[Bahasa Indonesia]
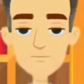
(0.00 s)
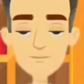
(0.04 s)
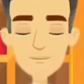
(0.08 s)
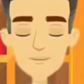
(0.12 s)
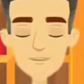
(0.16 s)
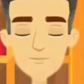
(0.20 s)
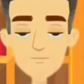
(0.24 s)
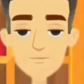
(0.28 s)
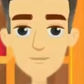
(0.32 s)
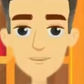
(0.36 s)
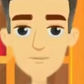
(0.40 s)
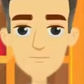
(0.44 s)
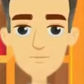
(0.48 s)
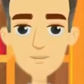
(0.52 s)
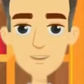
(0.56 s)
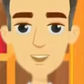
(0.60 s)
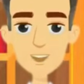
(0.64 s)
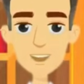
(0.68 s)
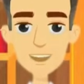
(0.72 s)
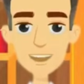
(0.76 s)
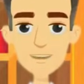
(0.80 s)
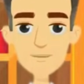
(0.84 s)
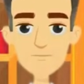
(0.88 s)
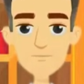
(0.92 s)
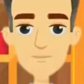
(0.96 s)
ada
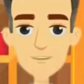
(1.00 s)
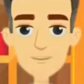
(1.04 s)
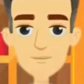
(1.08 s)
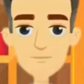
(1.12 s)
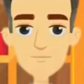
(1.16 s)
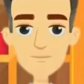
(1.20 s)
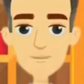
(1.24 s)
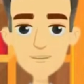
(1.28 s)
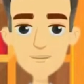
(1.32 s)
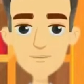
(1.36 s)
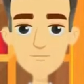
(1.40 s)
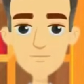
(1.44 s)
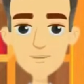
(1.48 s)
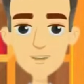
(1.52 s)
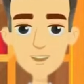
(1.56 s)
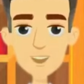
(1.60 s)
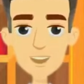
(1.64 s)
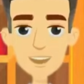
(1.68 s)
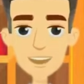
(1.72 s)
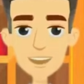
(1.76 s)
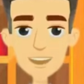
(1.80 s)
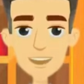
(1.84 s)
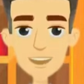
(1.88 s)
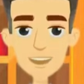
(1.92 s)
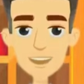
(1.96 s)
dua buku di
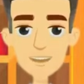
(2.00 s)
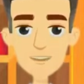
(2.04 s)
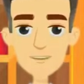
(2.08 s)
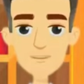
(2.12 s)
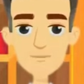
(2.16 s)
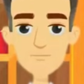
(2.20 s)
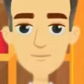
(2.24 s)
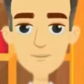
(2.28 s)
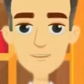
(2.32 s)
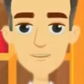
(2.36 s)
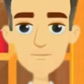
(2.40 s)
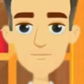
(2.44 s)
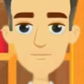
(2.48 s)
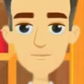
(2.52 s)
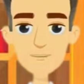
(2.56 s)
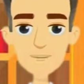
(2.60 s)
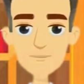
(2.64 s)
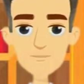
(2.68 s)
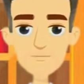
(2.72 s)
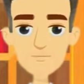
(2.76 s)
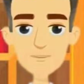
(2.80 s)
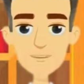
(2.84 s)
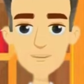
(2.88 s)
atas meja.